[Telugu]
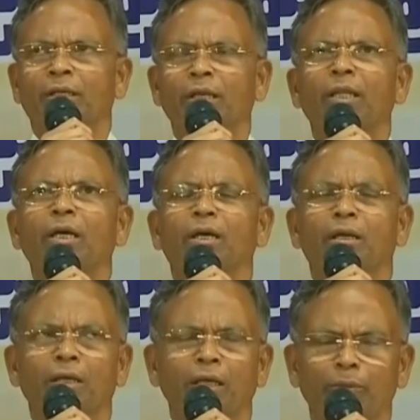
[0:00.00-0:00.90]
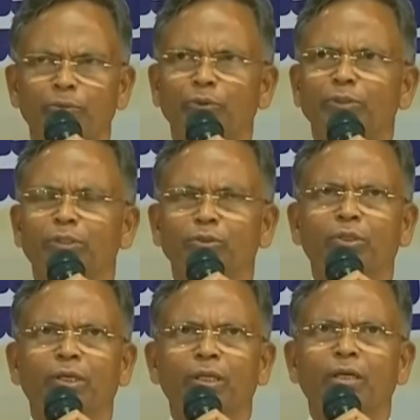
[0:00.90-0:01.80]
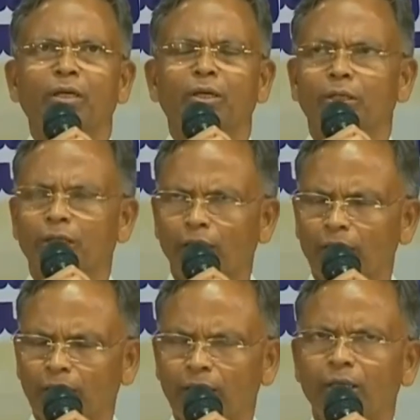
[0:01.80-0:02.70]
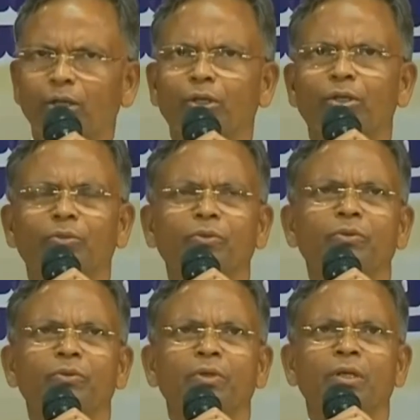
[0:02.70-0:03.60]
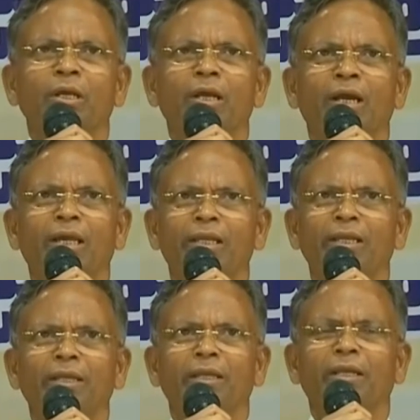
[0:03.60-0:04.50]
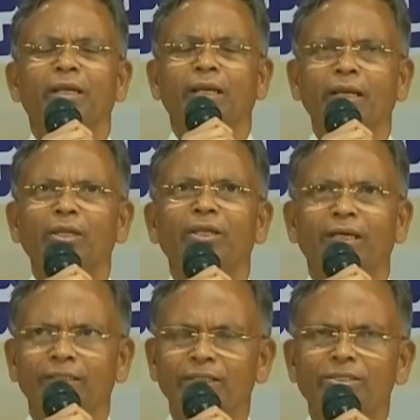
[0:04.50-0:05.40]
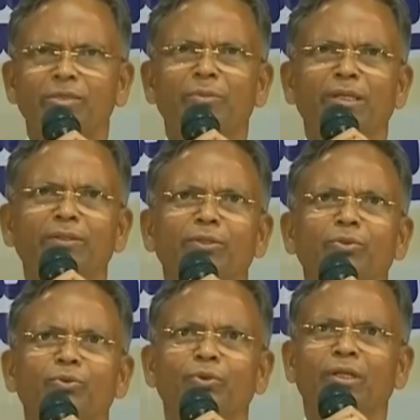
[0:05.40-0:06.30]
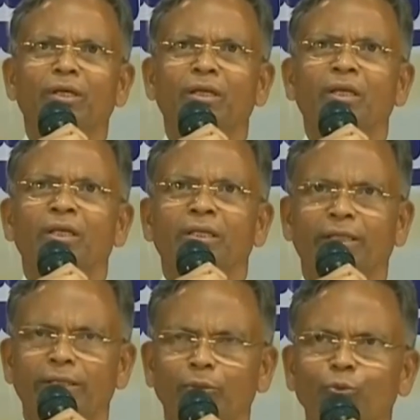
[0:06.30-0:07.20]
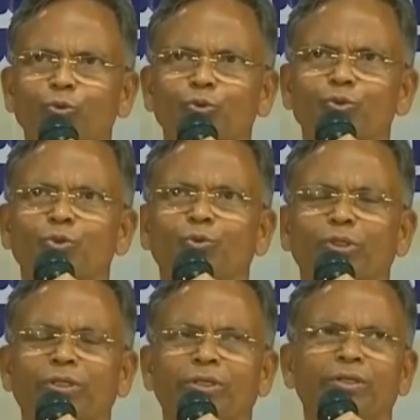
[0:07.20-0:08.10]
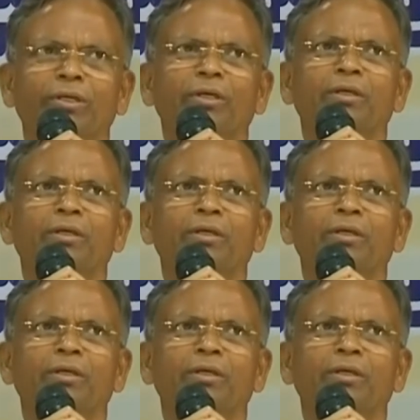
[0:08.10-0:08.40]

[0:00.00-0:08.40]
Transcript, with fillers: కళా అభివందనలతో కళాకారులు కళాకారులకు అలాగే కళలను ఆదరించే మనందరం కూడా ఇక్కడ ఎక్కువ చూస్తూ ఉన్నాను కనుక